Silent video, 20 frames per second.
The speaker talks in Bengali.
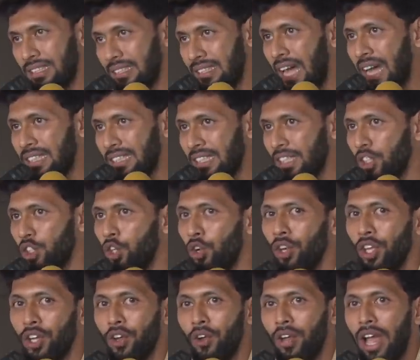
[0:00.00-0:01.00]
তার সাথে
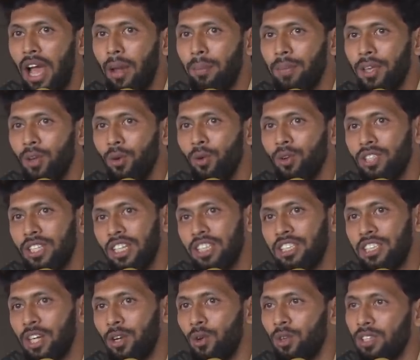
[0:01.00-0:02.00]
শরিক হয়ে আমিও
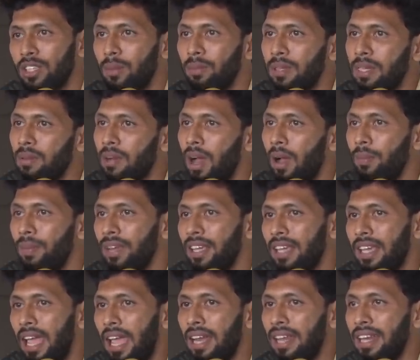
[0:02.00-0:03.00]
চেষ্টা করতাম কিভাবে
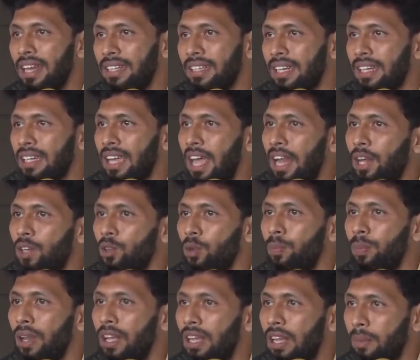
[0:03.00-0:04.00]
ক্যারিয়ারটাকে আরেকটু
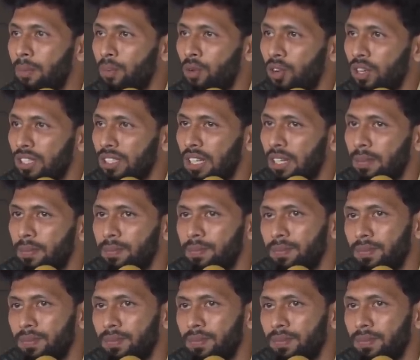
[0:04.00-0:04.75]
বিল্ড আপ করা যায়